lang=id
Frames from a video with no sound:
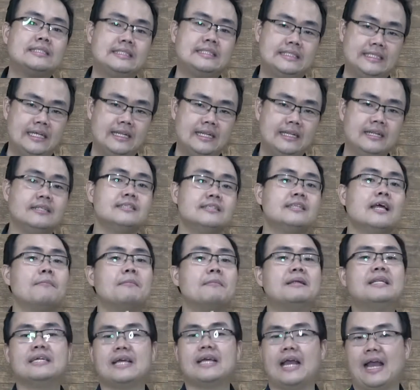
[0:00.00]
kecil, dan
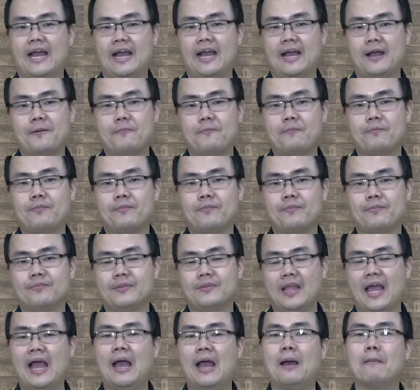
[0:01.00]
menengah.
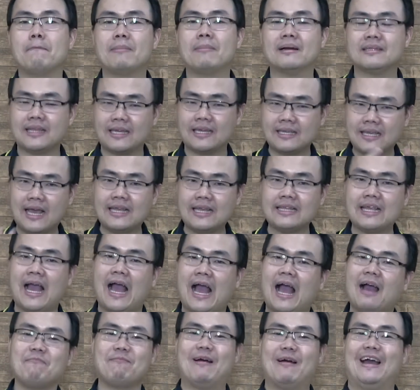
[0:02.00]
Nah, pertanyaannya
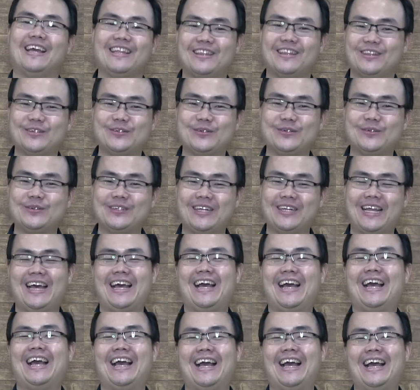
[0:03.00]
apa itu?
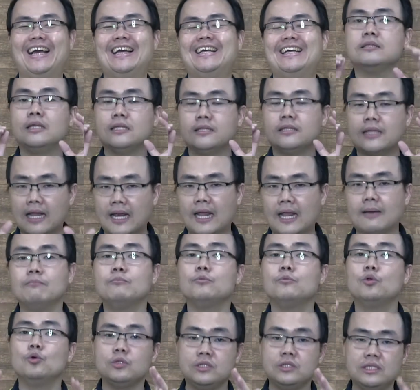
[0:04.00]
Nah, di dalam
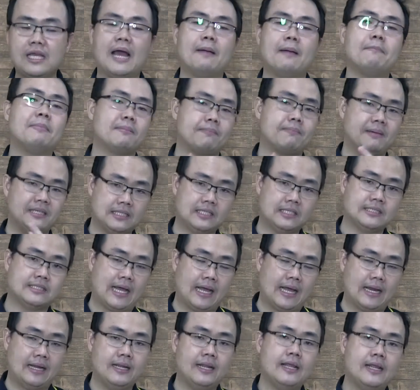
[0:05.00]
dunia
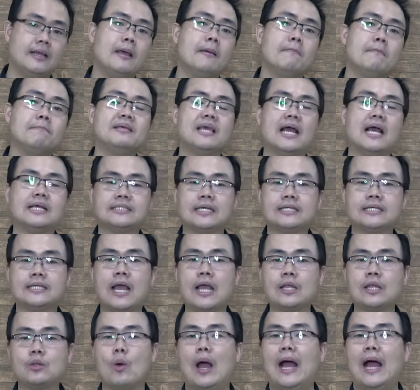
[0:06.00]
perbisnisan
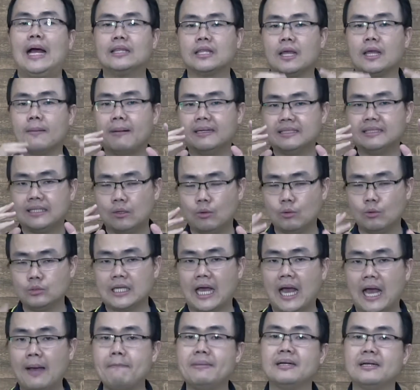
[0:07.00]
biasanya itu ada badan
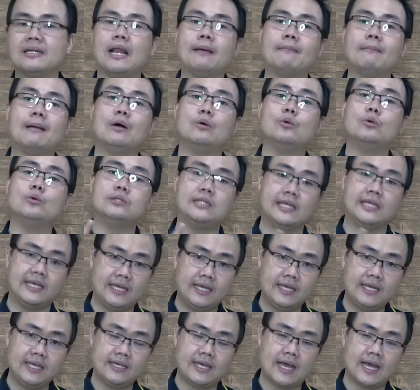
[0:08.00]
usaha bernama
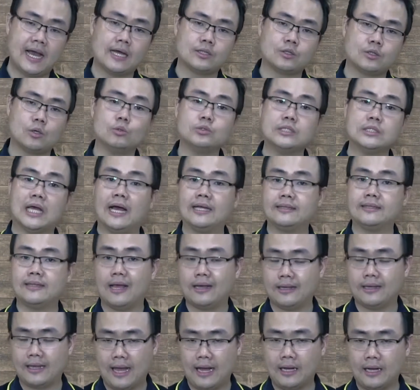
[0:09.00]
UD ya atau usaha
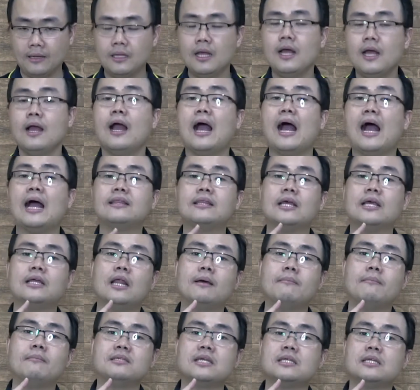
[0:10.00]
dagang, ada
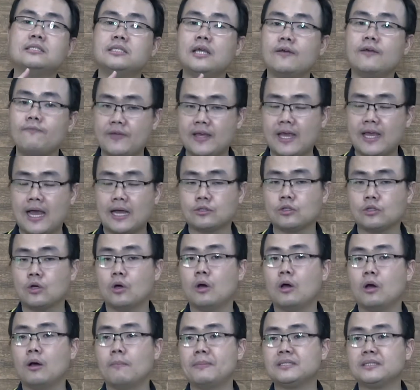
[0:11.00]
namanya CV
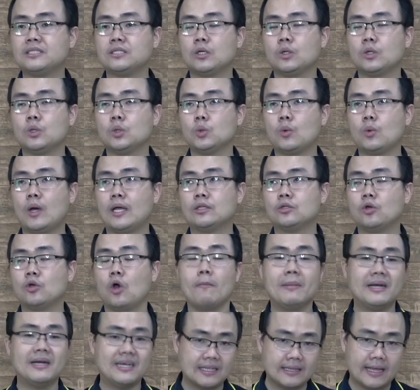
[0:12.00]
atau persekutuan
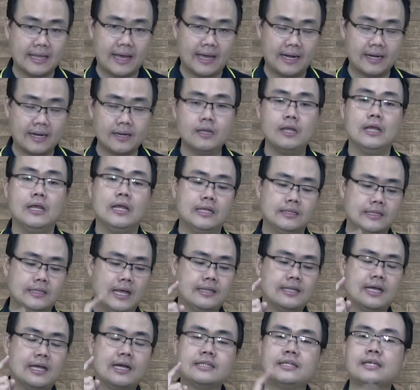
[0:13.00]
komanditer,
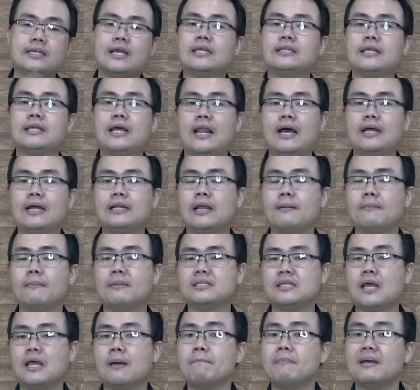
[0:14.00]
dan yang ketiga adalah
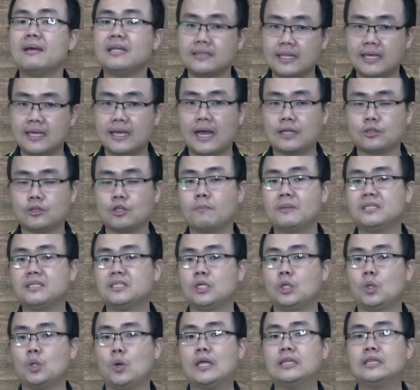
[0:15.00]
namanya PT atau
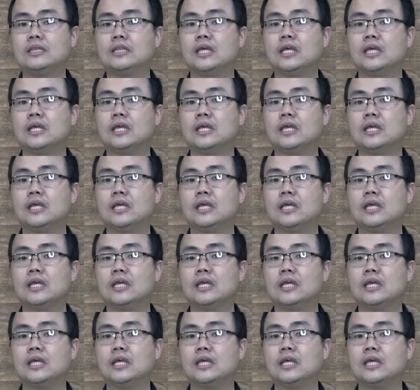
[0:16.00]
perseroan